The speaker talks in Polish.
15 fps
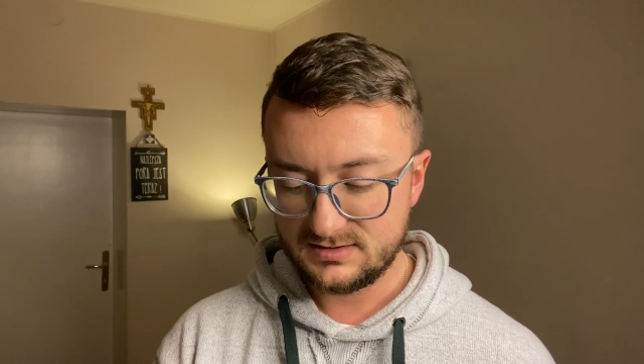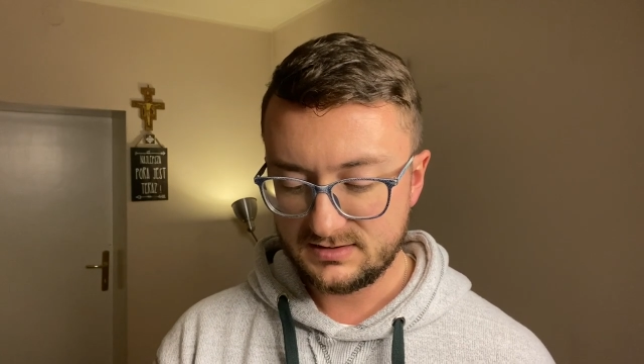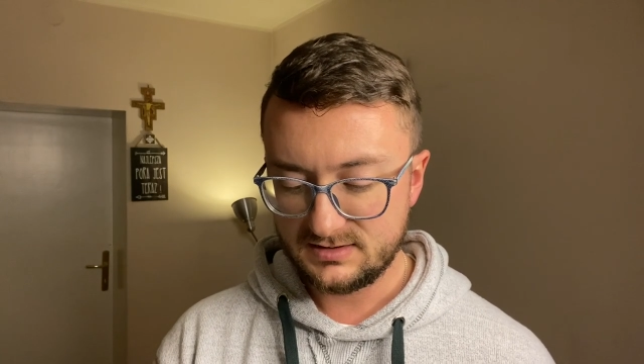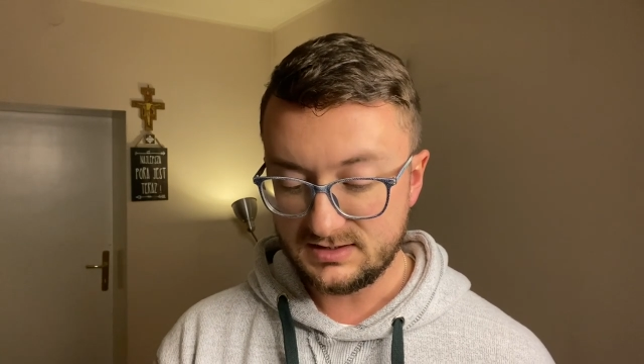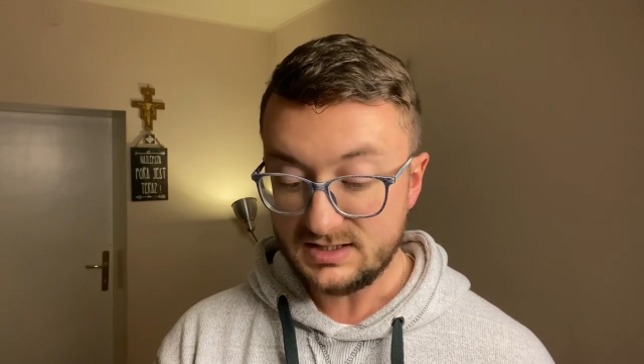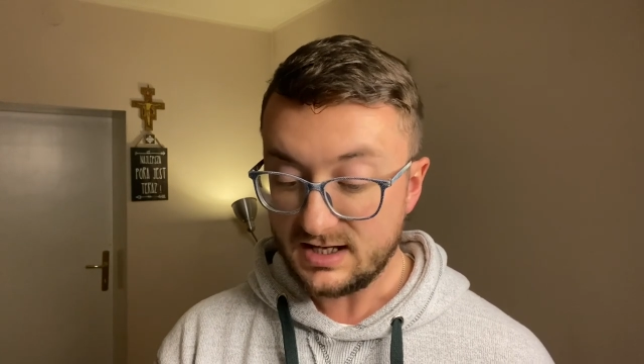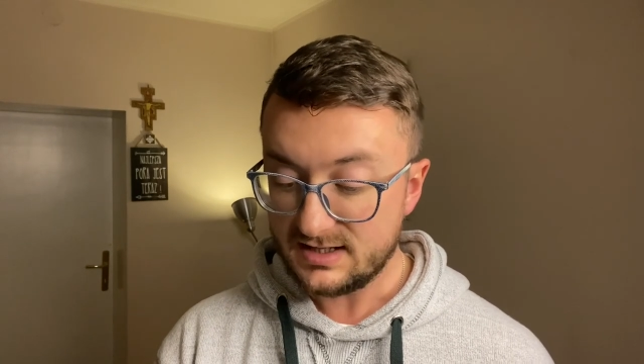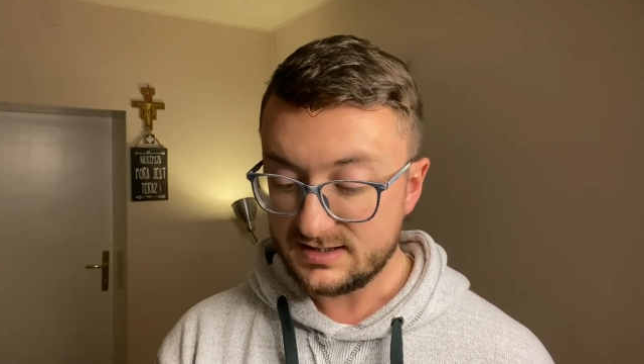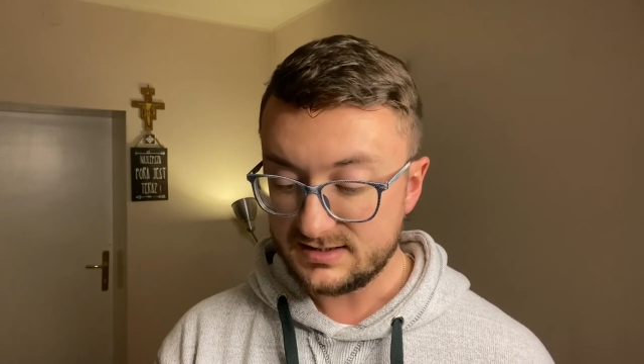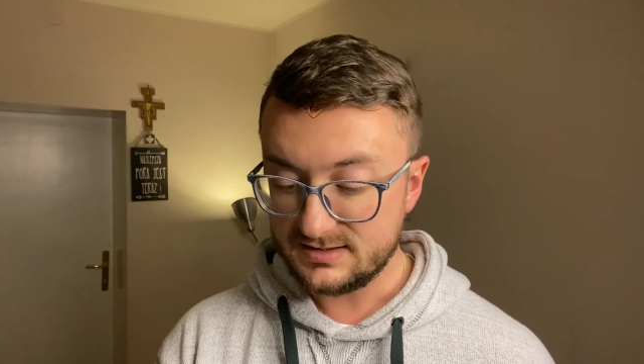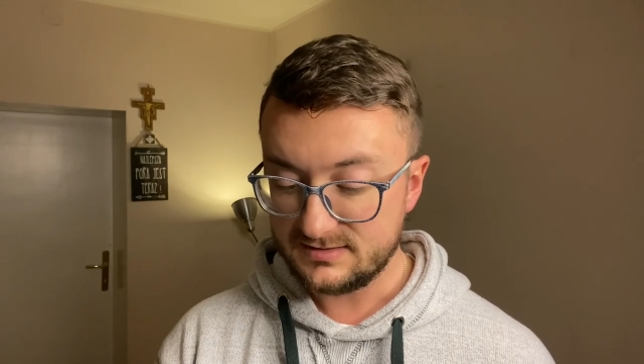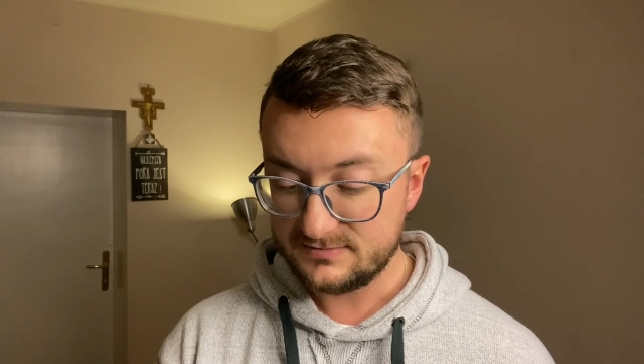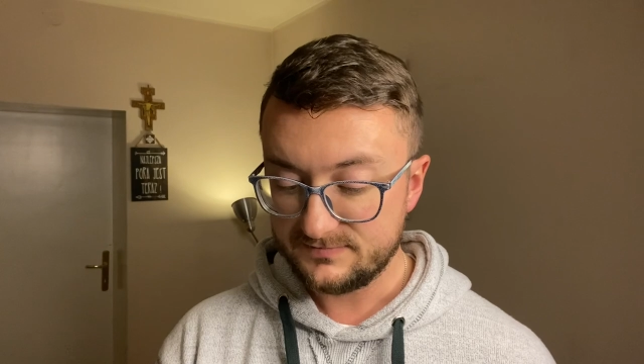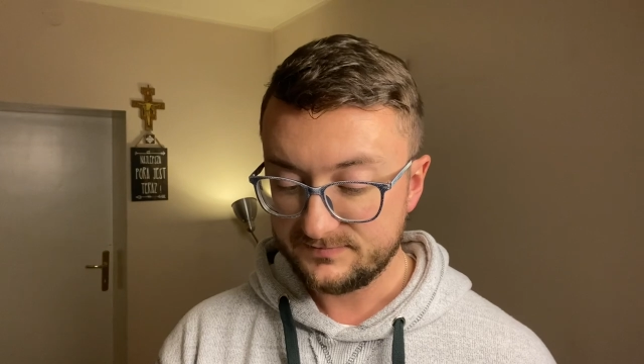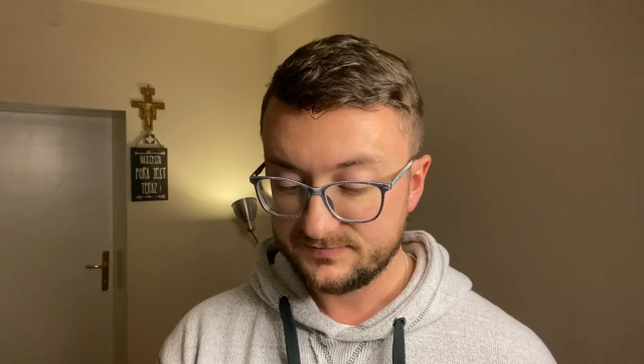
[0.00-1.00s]
I
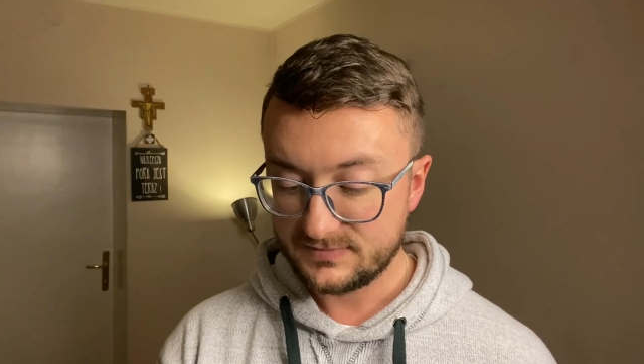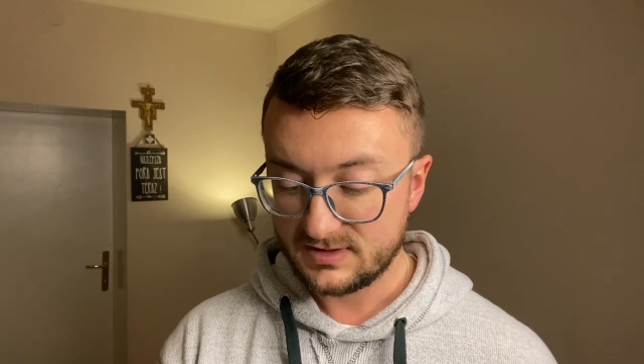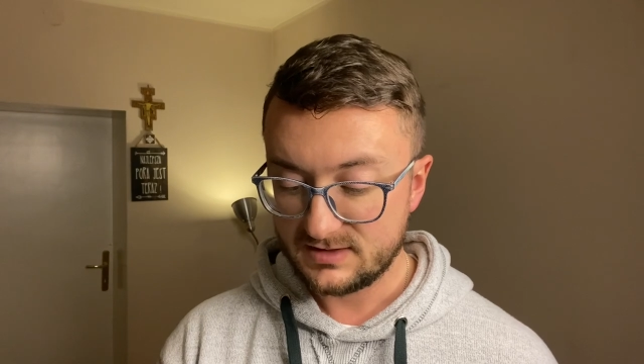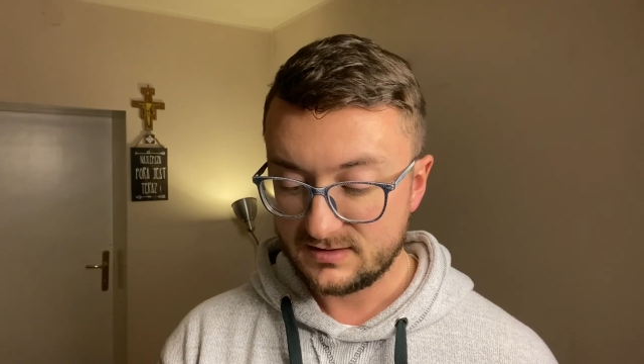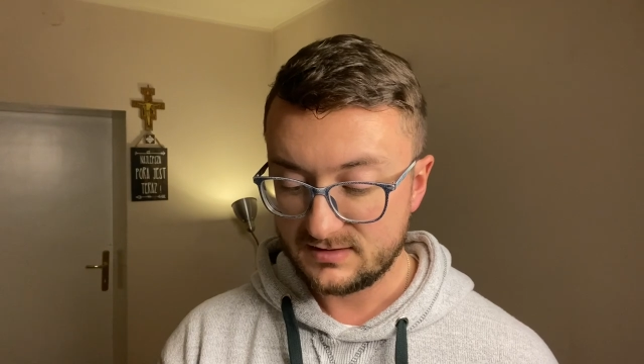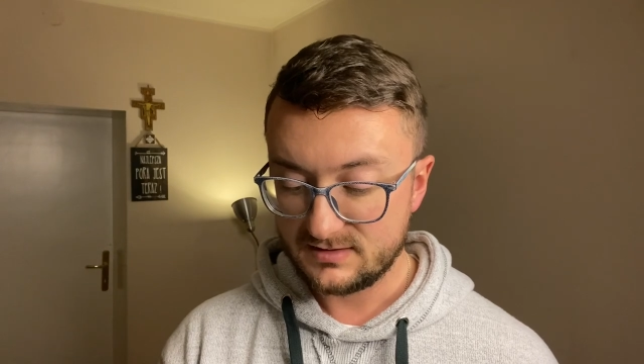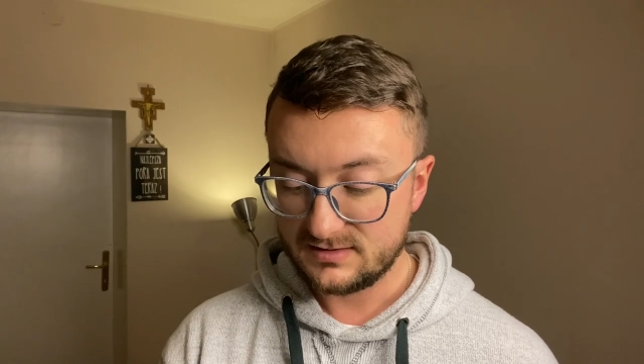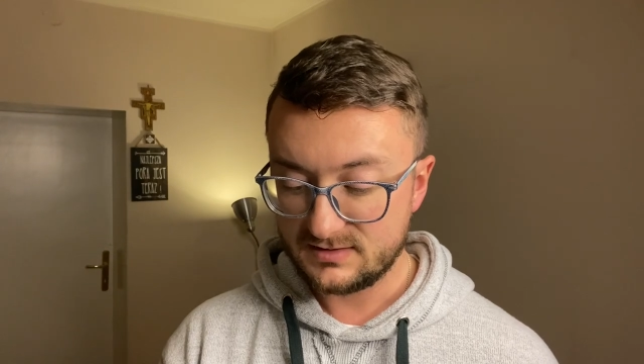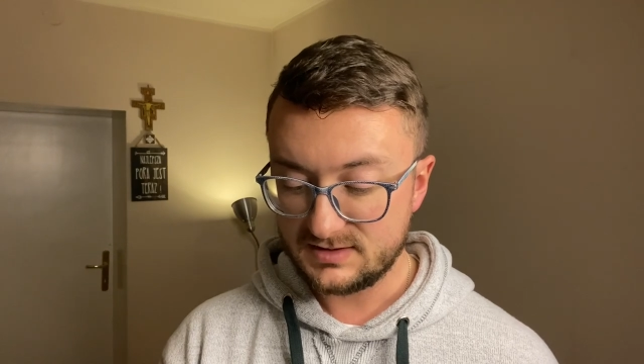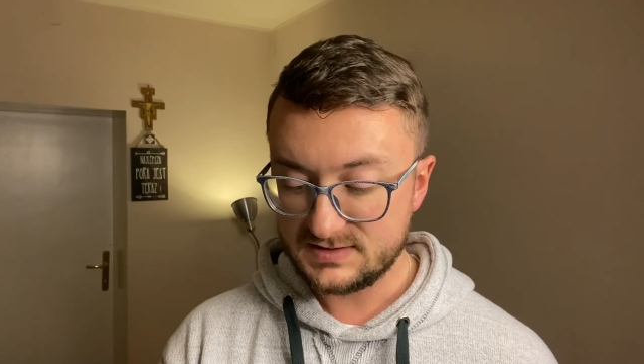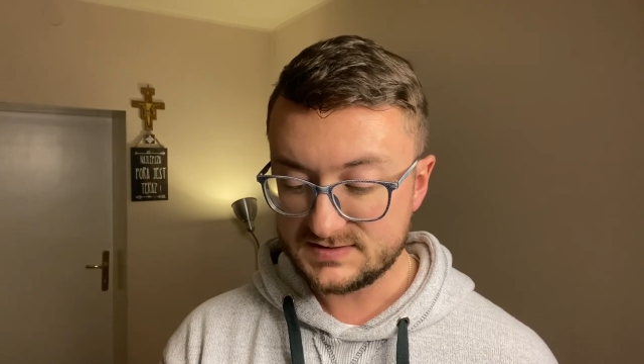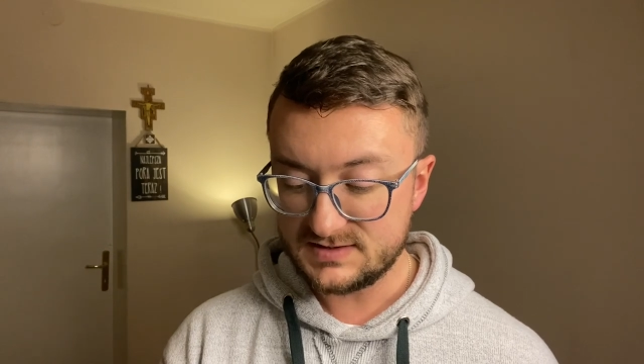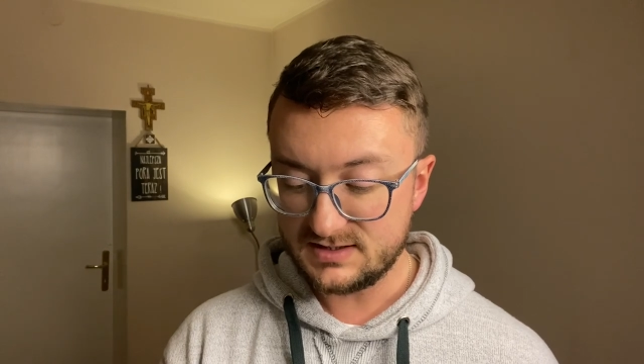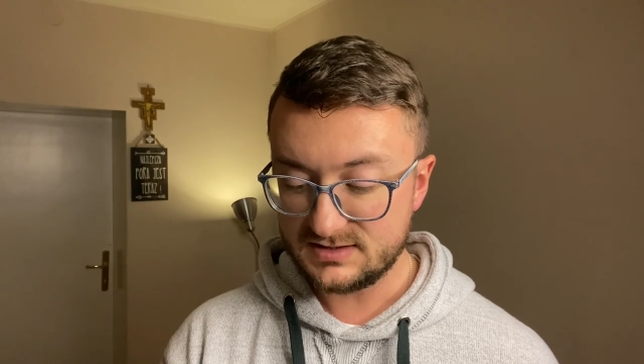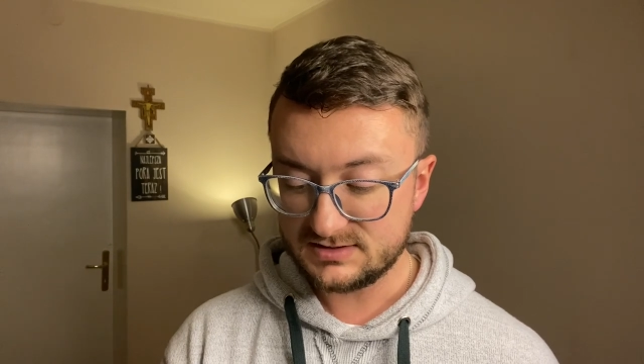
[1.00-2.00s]
dalej
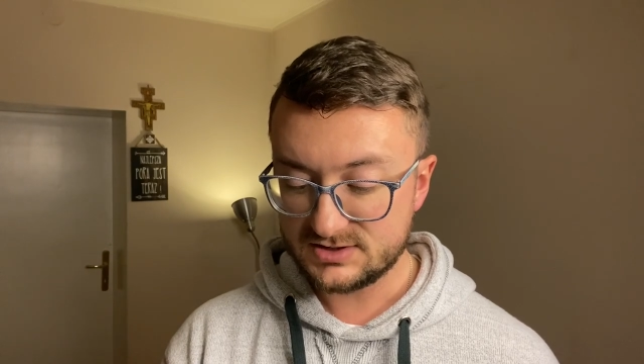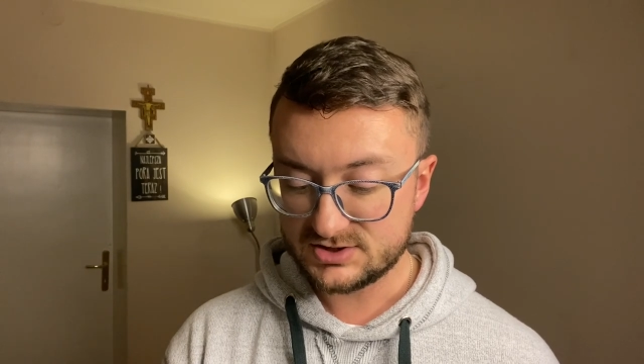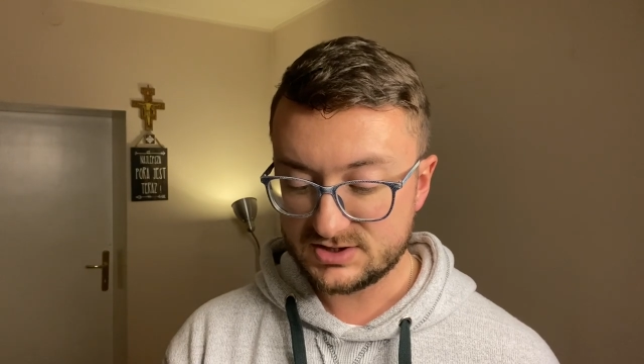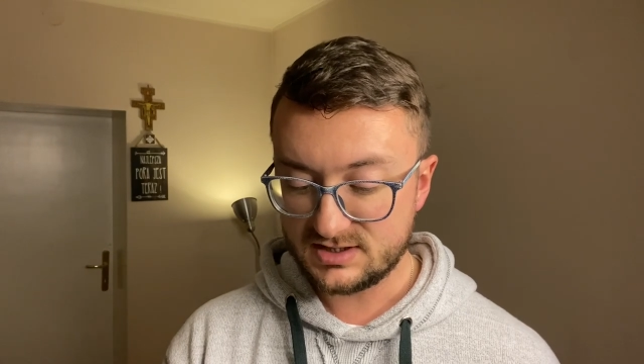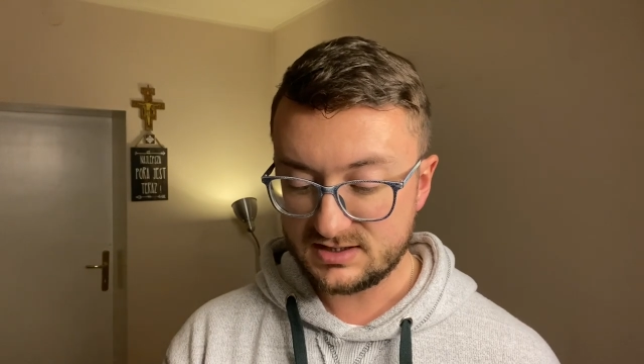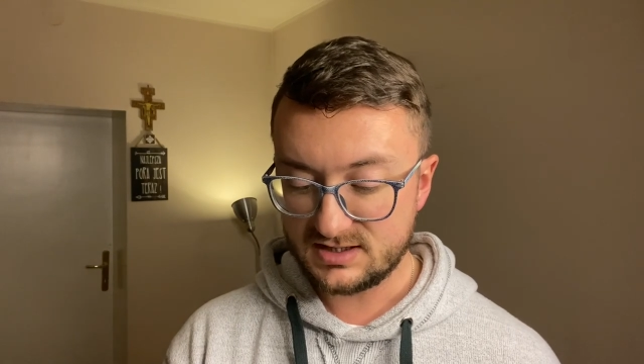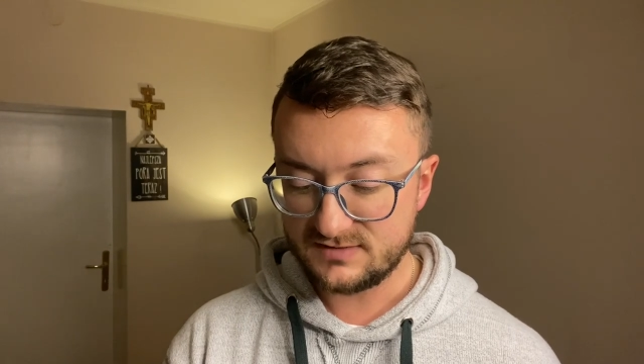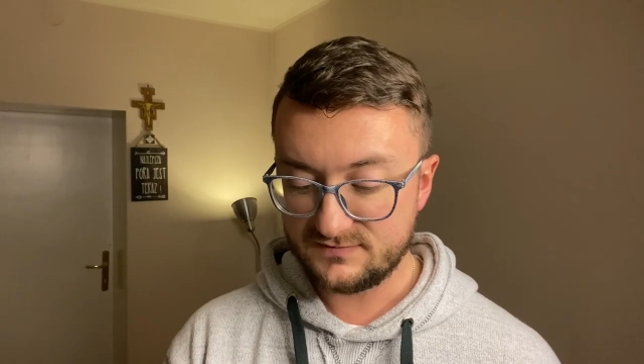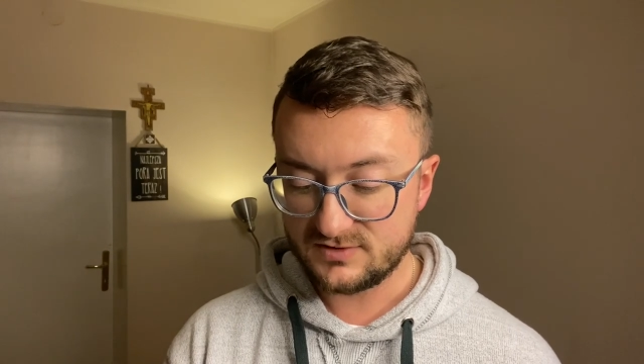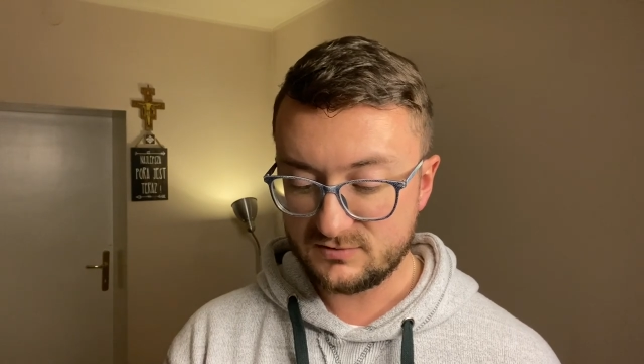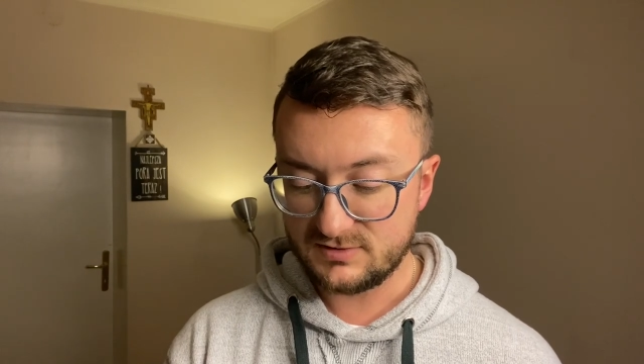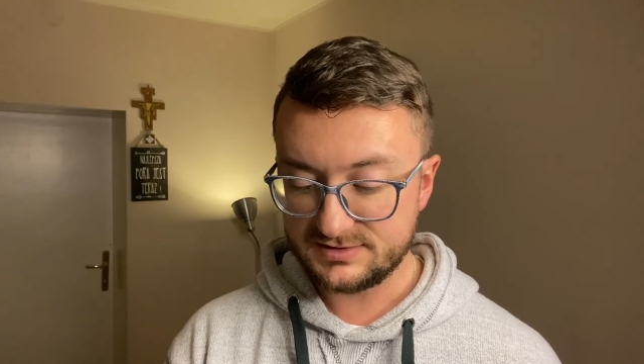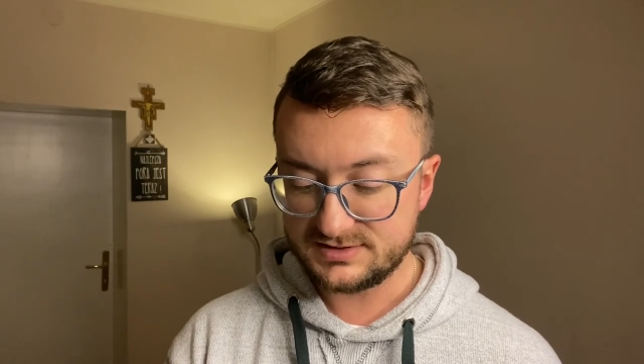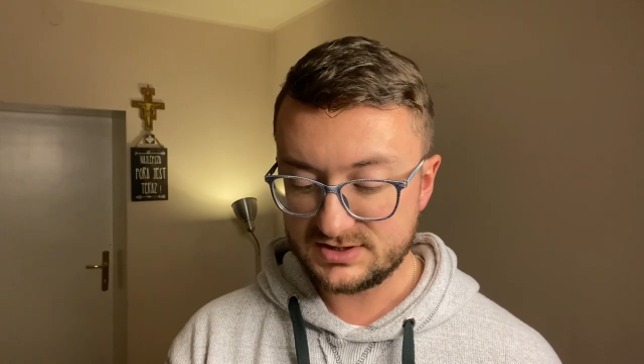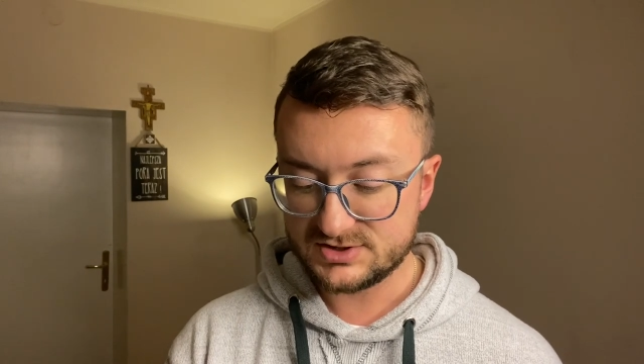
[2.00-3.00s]
istnieje też taka
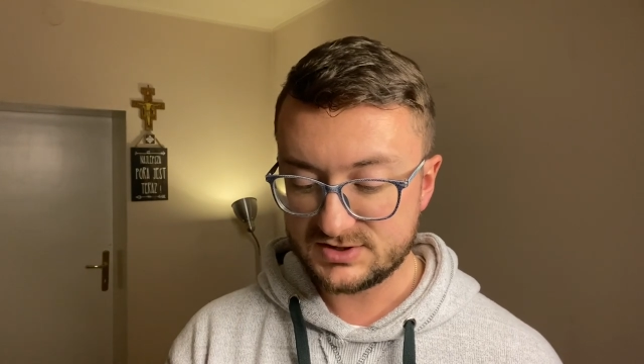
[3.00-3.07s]
wykładnia,